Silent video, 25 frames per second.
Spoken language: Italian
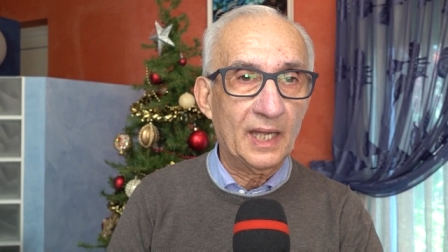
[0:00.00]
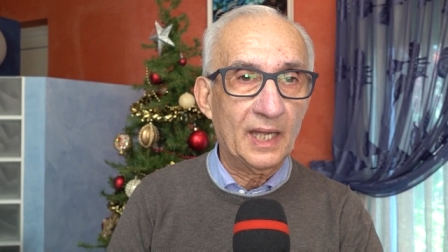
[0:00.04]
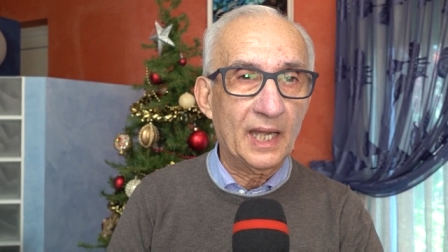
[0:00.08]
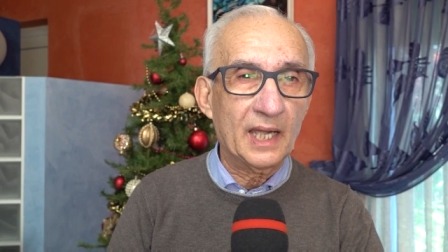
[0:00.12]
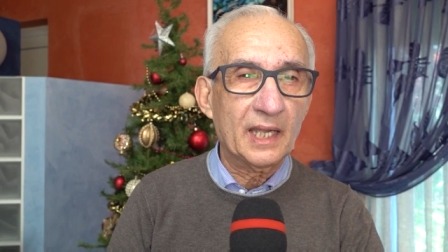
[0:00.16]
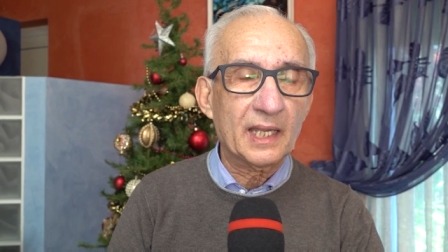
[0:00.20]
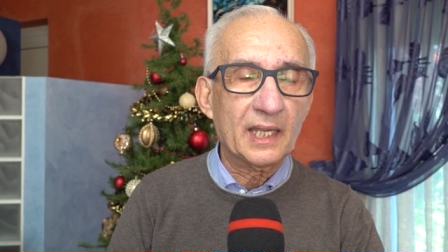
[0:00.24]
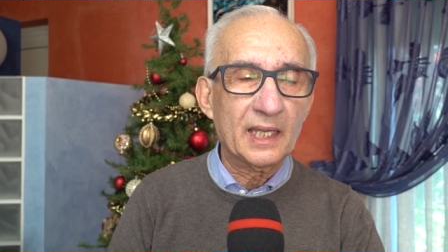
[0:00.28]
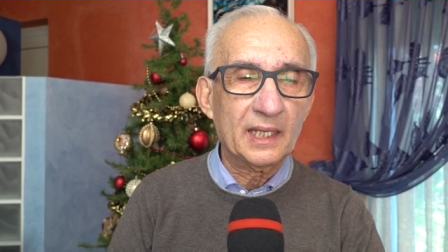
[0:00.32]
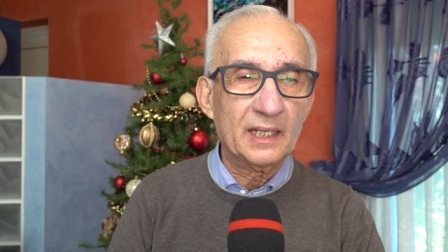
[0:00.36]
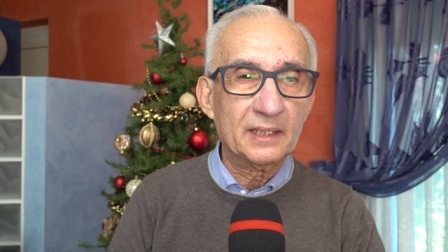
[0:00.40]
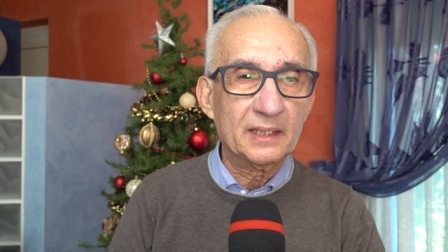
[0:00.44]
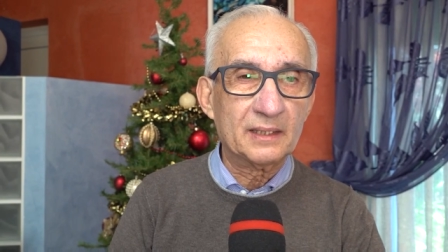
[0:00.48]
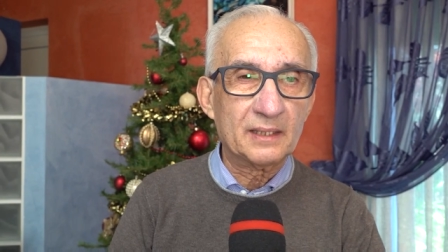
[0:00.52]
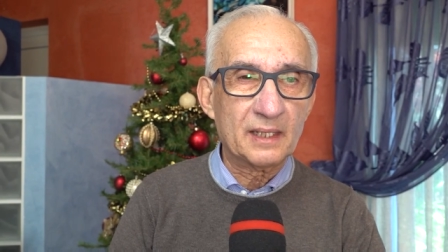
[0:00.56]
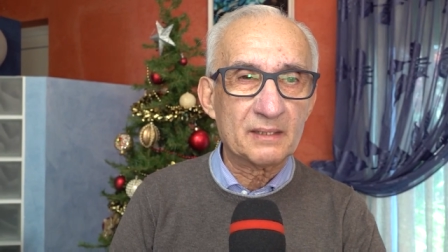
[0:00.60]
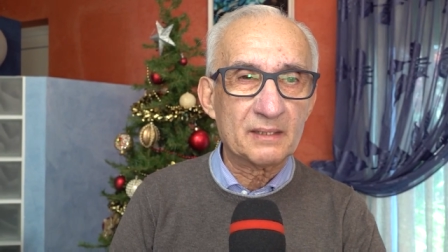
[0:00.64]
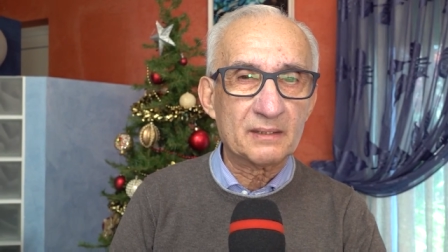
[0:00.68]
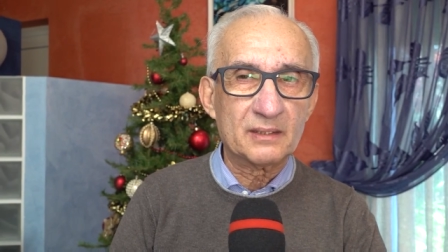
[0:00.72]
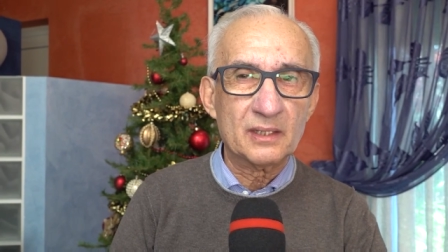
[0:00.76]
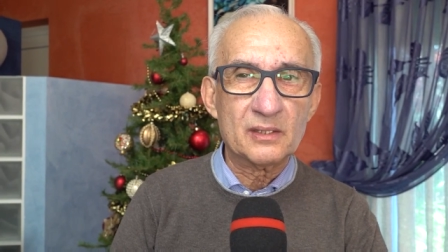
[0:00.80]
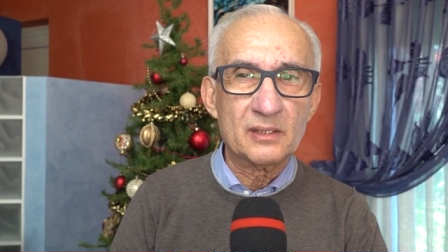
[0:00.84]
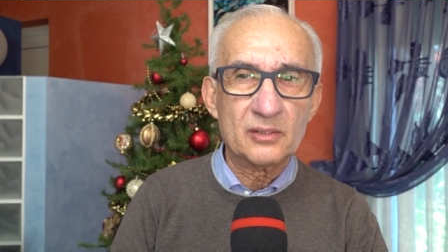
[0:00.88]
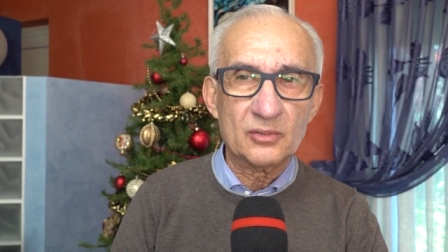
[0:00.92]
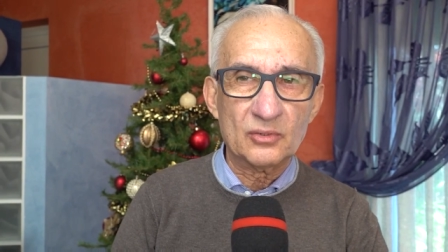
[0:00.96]
anche le
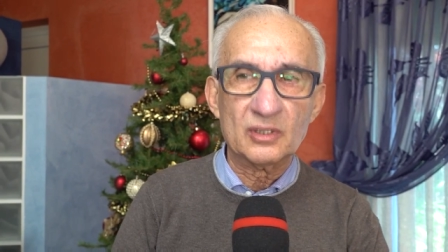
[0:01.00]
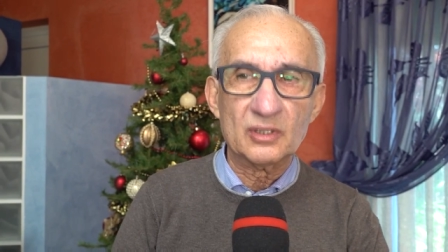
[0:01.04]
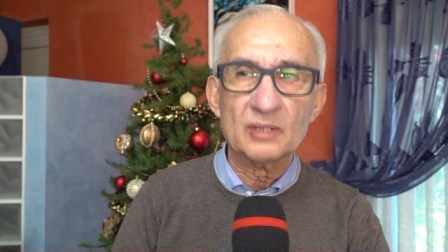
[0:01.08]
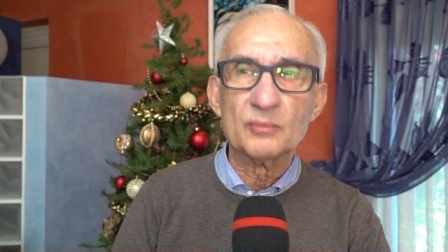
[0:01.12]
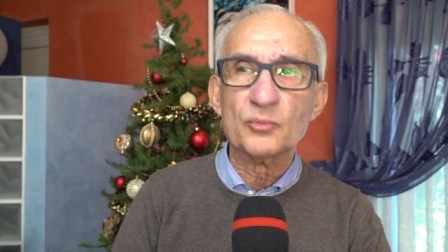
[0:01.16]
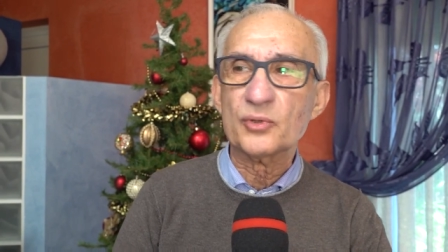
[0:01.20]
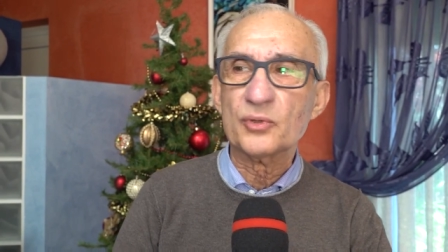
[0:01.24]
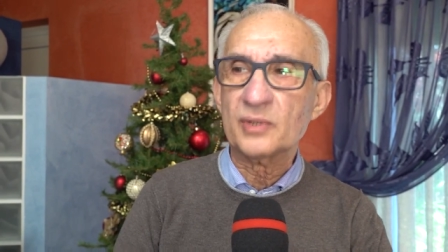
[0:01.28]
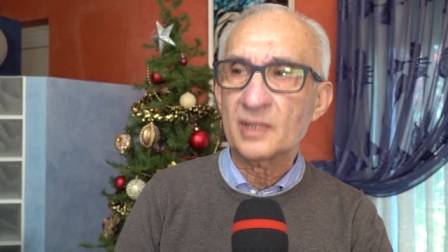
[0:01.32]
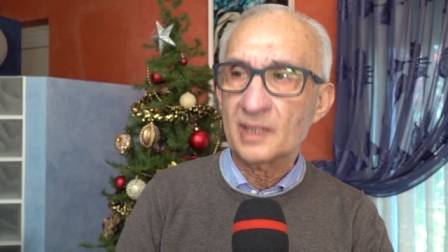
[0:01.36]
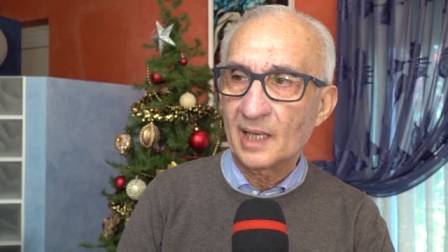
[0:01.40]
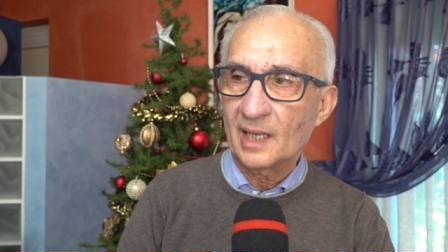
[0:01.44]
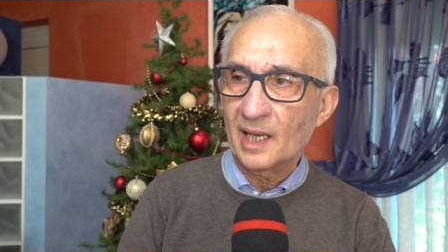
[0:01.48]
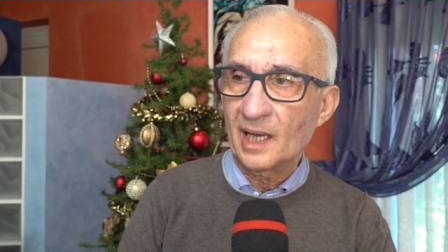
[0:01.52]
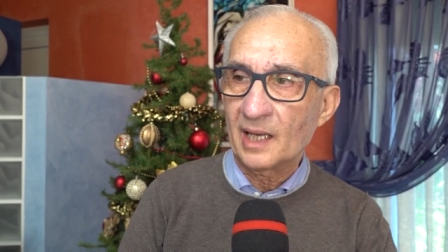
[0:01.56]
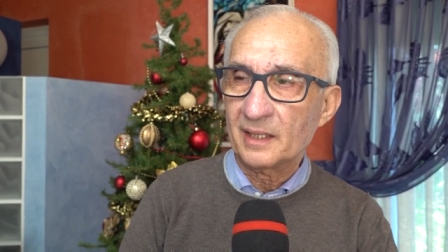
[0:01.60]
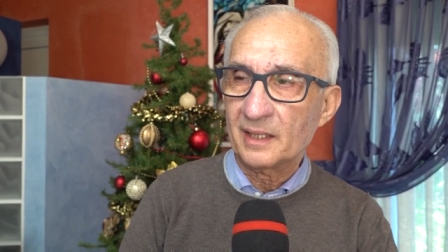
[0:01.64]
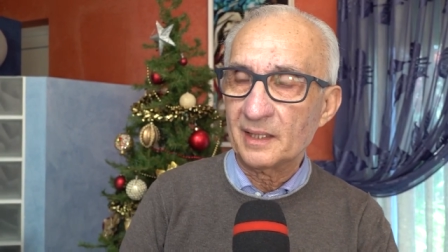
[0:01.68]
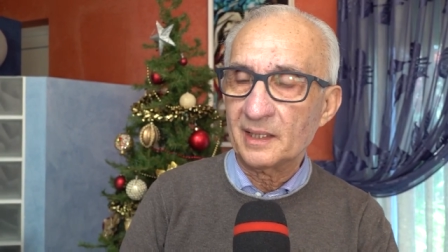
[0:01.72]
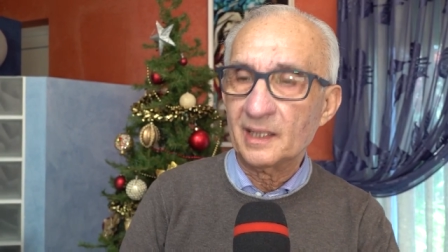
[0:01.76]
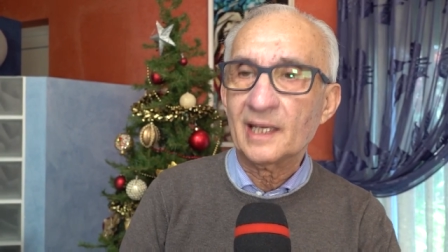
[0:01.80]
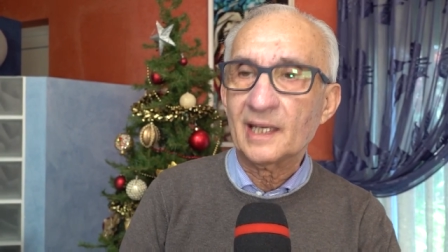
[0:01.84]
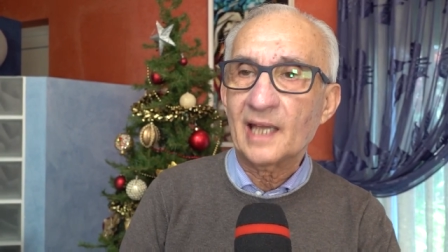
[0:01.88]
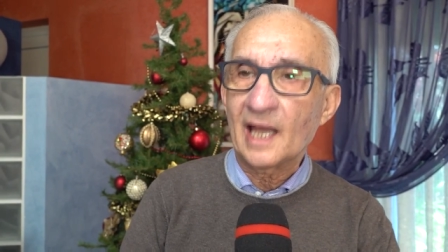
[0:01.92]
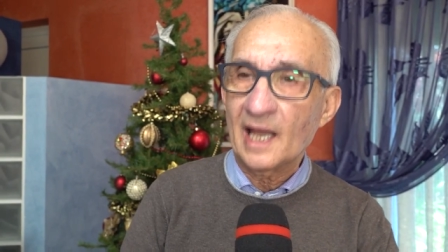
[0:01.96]
trascrizioni
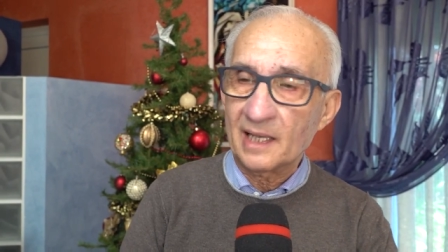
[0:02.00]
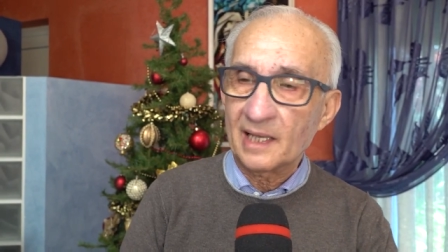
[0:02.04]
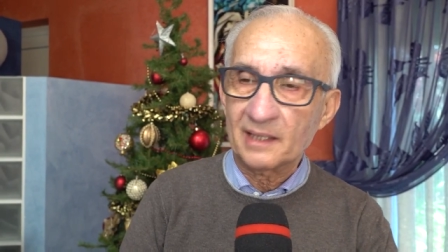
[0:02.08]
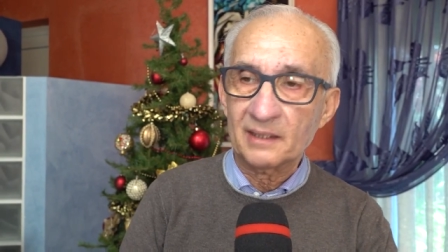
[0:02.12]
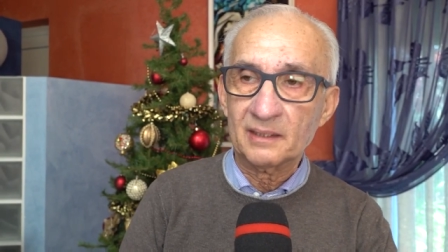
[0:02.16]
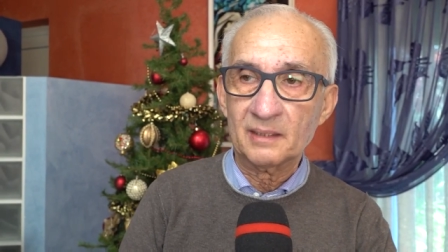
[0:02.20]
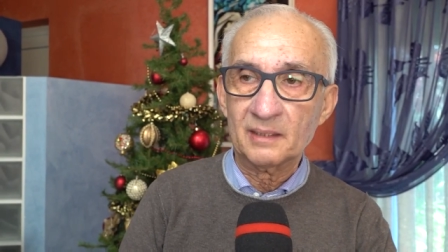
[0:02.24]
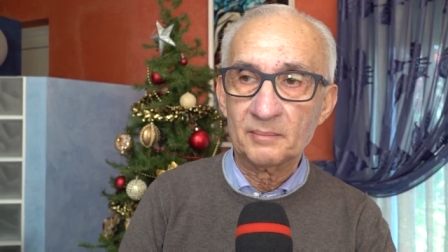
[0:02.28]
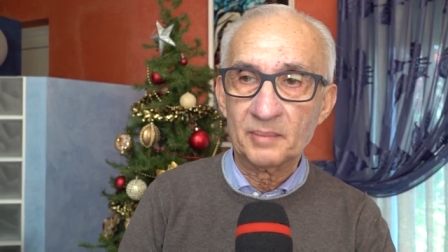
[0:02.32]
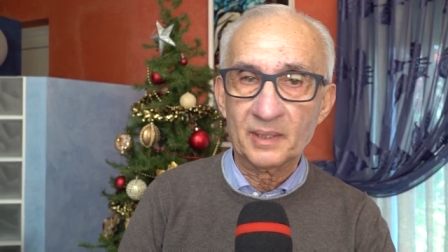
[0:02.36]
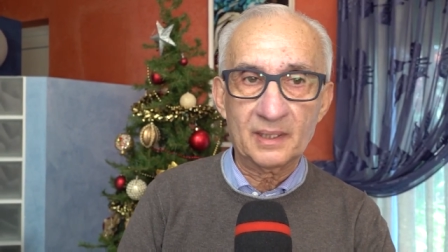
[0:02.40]
musicali di canti,